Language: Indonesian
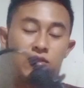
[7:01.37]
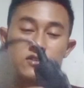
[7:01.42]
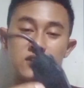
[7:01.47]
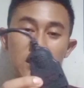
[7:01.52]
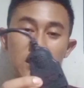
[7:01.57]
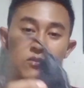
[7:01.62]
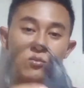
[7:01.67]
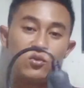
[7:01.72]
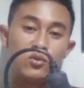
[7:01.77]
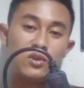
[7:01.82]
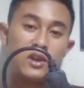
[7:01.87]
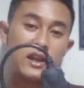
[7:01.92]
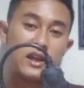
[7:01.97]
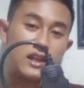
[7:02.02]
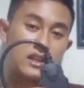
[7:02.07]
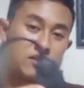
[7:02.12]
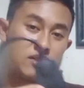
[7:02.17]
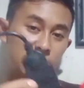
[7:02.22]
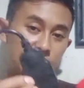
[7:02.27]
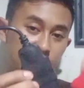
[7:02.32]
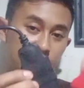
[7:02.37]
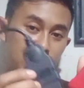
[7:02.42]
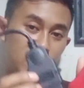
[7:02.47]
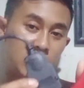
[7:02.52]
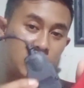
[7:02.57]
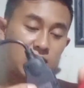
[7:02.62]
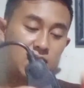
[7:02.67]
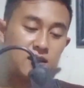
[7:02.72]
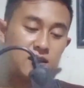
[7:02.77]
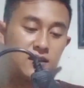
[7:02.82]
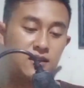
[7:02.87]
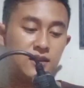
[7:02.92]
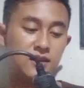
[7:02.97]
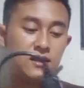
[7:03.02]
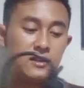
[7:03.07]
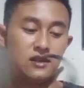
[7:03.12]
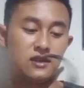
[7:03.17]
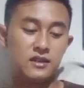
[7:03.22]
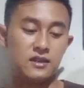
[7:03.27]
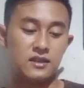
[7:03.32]
itu sangat mudah ya teman-teman ya
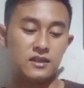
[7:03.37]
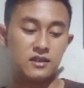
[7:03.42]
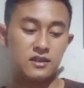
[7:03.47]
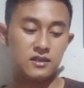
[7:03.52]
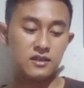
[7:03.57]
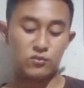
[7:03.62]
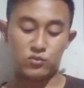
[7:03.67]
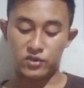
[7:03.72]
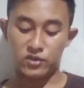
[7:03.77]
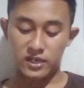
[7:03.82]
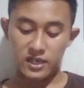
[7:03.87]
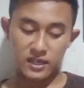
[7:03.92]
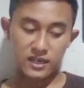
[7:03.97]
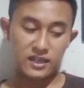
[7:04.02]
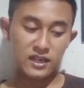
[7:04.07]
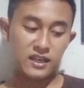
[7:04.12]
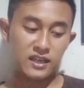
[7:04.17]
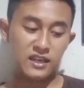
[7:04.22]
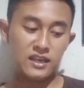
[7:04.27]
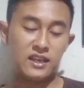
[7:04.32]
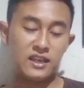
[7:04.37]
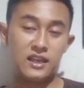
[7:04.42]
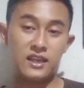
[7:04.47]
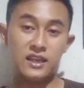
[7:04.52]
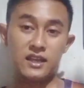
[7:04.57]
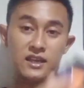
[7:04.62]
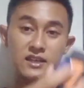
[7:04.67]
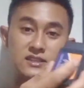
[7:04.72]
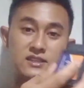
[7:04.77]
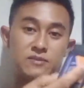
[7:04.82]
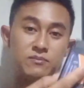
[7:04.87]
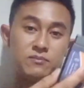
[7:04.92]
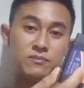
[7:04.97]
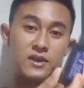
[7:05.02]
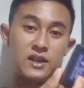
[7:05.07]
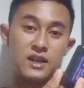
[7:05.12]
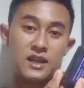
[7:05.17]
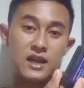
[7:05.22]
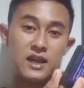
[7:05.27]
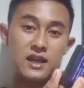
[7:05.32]
kemudian yang ini yang
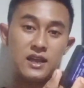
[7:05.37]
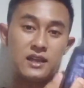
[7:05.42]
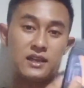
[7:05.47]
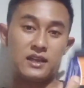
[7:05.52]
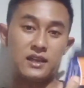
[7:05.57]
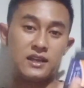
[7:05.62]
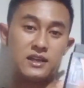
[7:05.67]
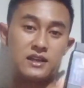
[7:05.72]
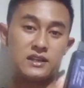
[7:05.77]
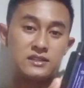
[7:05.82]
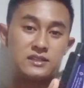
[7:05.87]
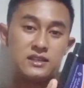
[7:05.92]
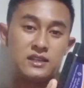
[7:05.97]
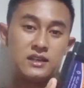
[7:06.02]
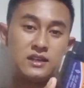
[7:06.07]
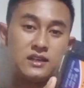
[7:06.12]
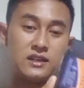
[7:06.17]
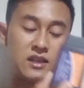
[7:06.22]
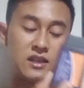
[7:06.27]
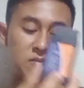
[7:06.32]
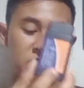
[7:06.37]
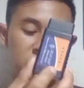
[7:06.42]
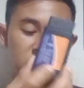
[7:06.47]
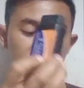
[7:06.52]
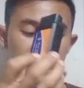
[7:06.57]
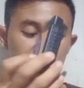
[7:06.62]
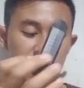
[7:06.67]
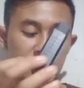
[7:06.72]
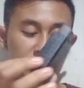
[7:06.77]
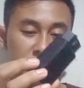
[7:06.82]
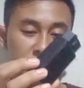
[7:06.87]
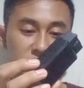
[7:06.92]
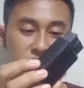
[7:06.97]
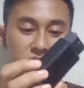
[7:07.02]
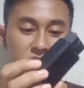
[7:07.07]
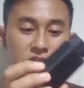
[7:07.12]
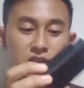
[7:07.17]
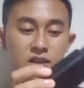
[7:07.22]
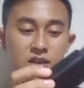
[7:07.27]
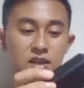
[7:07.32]
simple ya yang kecil tapi kita
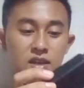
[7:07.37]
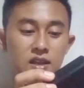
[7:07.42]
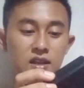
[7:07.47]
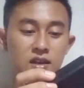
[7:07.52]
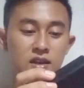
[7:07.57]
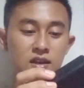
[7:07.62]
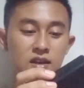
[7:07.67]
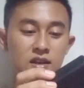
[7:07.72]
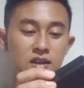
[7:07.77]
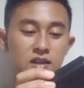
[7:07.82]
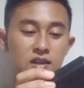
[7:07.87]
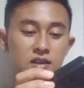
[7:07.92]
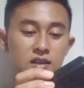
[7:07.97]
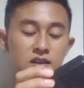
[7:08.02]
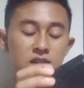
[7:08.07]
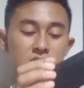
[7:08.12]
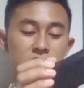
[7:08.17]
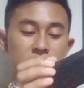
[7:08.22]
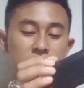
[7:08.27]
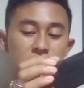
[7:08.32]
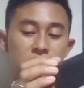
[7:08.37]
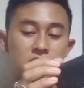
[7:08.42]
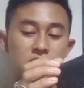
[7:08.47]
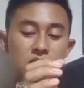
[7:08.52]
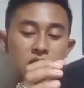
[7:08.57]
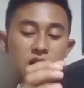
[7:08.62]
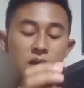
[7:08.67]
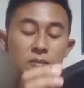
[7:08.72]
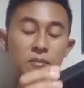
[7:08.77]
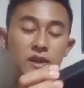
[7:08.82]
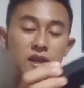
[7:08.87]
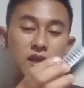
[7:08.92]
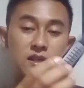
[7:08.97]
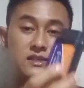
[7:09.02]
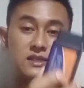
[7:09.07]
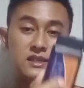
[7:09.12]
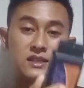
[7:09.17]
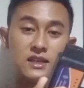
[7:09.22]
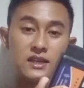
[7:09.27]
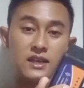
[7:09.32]
masukin e,
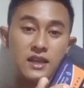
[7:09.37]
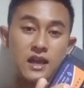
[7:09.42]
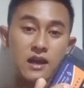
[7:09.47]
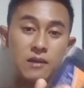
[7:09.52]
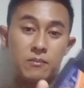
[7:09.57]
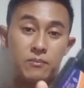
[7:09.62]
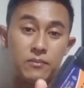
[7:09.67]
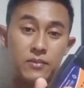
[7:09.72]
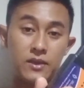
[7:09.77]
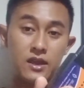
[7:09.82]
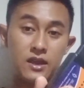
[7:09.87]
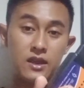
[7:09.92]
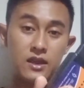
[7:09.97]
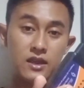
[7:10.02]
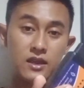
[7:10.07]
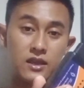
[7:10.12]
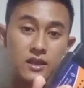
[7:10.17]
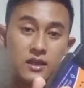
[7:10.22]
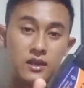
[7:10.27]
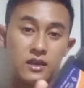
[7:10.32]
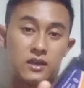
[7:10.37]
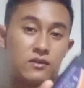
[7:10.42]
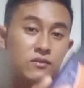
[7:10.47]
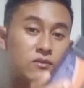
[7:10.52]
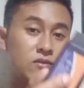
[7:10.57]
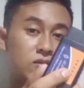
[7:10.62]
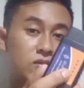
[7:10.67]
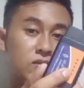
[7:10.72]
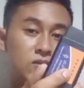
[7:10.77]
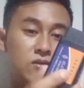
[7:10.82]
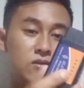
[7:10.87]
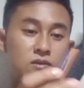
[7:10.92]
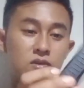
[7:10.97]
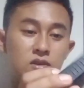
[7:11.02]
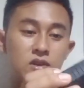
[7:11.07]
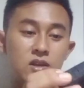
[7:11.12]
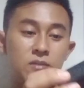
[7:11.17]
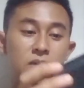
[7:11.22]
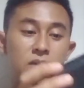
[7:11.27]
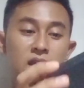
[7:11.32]
aplikasinya di HP itu
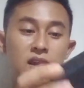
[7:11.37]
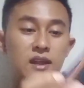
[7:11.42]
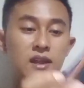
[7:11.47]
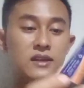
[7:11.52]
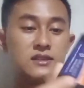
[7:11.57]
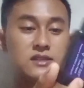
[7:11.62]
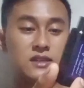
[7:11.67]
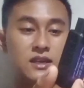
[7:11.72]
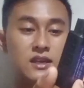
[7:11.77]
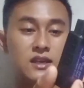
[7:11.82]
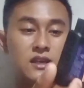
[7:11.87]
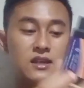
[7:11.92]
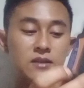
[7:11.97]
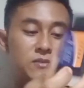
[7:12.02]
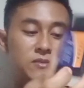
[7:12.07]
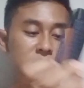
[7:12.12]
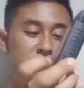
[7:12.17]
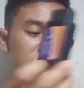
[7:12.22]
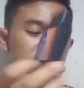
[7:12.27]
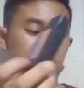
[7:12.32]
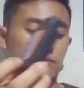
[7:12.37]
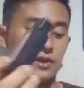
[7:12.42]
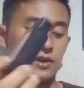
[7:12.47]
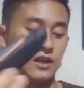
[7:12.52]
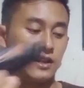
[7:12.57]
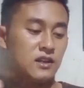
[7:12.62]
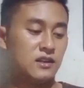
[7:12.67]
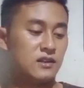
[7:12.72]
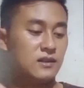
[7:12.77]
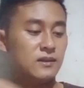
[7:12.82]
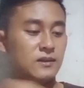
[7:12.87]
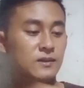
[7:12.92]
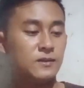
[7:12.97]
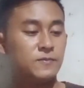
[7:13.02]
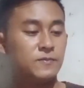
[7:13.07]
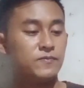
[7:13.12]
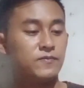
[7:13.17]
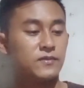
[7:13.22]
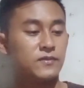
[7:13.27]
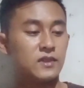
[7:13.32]
lebih enak sih lebih simple
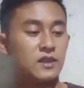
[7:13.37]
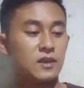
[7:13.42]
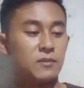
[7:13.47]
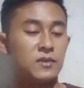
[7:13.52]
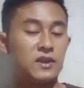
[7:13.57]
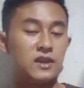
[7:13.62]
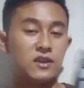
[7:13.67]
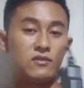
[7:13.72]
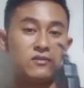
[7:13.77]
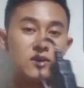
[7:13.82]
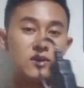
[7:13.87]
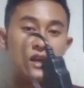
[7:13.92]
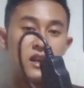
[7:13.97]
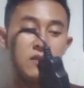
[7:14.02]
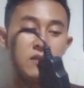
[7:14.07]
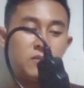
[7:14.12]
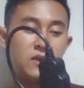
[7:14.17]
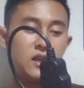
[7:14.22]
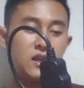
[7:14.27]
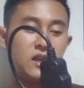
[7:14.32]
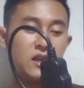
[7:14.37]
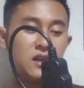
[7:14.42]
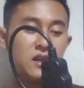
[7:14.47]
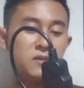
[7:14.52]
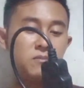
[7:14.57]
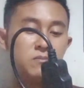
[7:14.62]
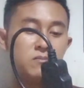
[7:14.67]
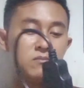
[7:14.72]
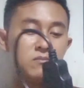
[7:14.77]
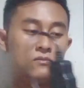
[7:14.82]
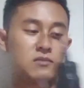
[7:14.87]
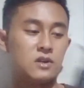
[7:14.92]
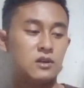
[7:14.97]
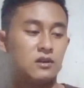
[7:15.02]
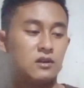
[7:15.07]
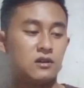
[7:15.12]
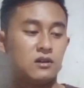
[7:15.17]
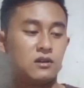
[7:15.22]
tapi ini juga lebih e,